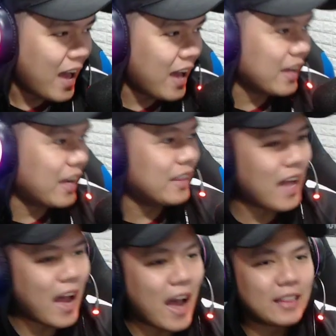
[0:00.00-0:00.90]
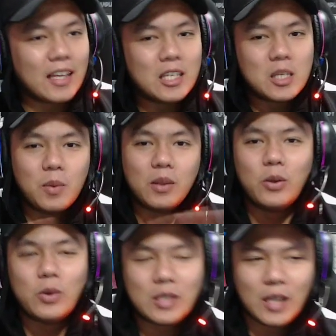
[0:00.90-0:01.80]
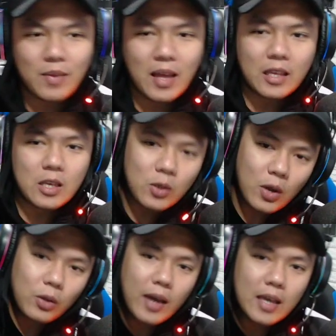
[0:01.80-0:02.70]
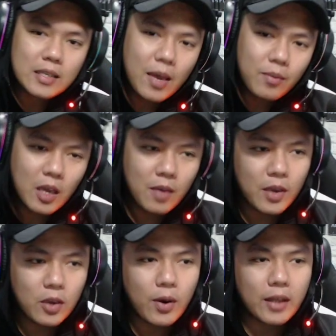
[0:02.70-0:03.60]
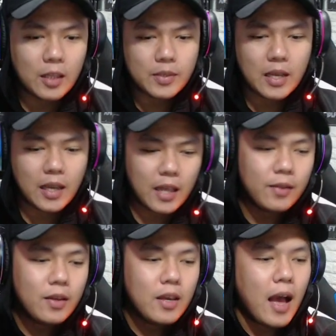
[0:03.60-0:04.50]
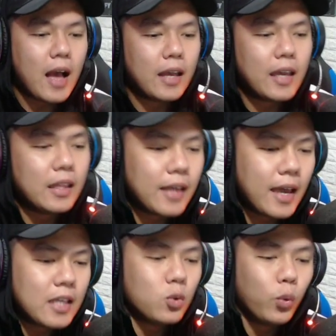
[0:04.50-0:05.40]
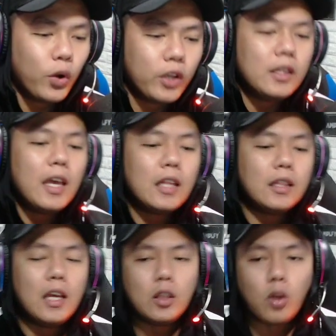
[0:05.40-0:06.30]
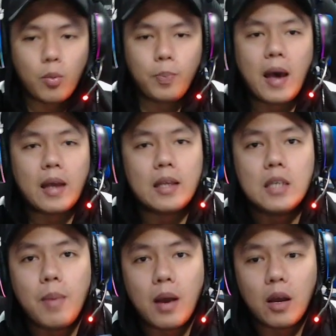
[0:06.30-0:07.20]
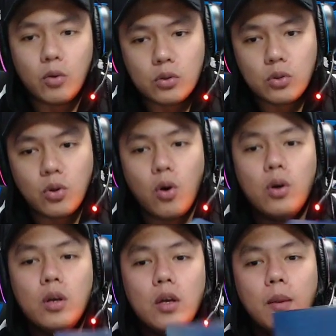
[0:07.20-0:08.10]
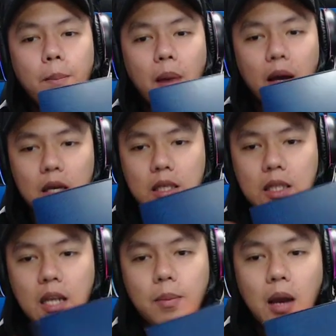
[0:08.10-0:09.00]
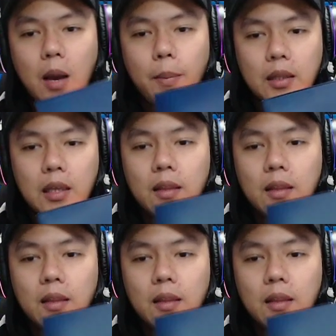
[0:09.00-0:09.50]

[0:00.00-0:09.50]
ang ganda at ang smooth ng stream natin. So ito guys, I'm giving you a tips again Again guys, worth it ito para sa mga gusto mag-stream mga patet.